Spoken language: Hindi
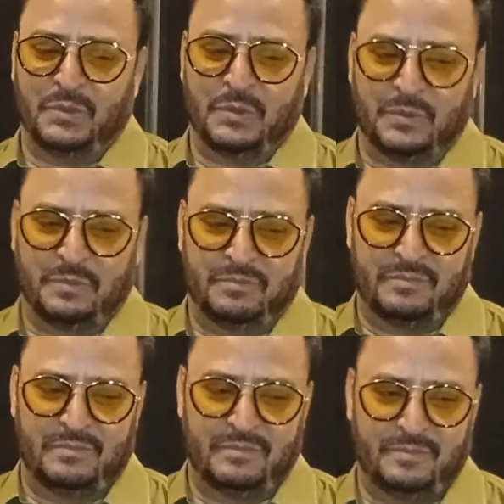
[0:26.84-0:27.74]
जो
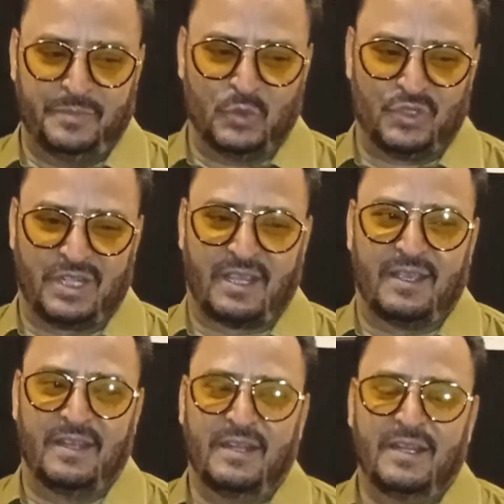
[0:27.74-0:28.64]
म्यूज़िक
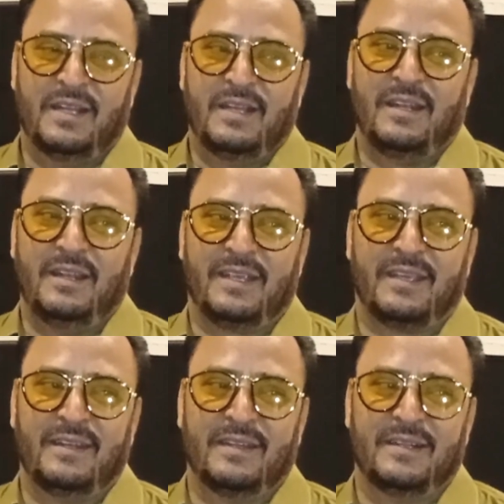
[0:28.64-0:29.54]
है
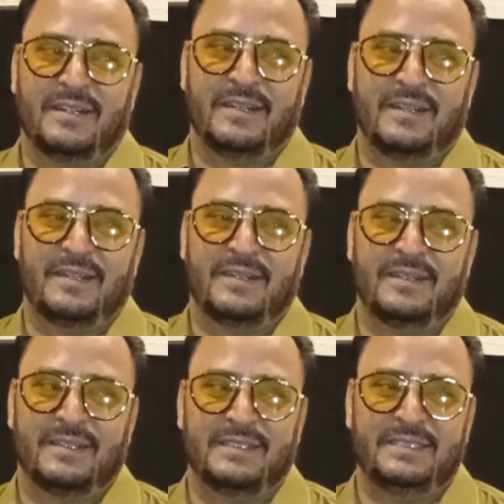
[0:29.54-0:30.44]
लेकिन
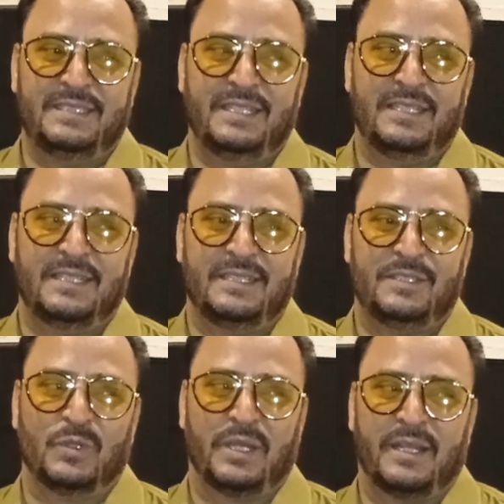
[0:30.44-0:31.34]
ये
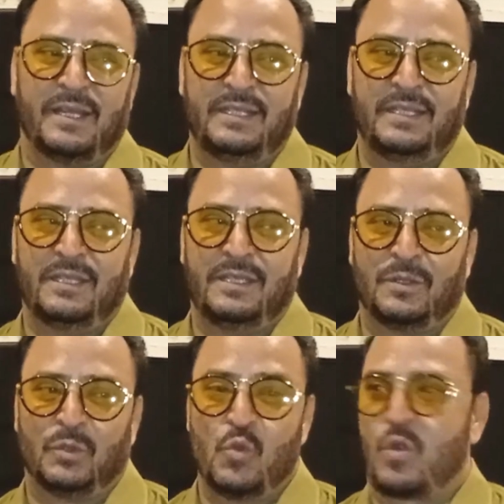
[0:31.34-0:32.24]
जो है ना ये
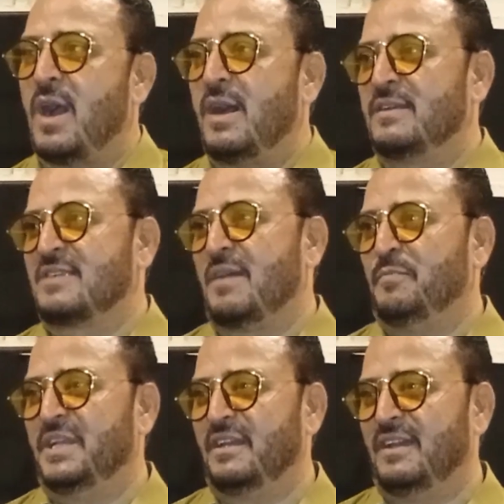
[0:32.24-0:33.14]
रूह का अजाब
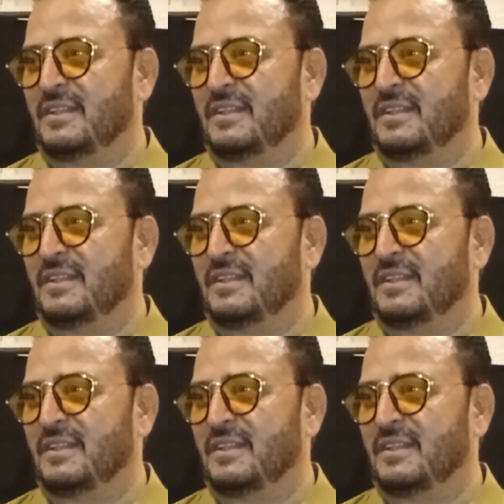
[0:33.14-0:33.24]
बन गया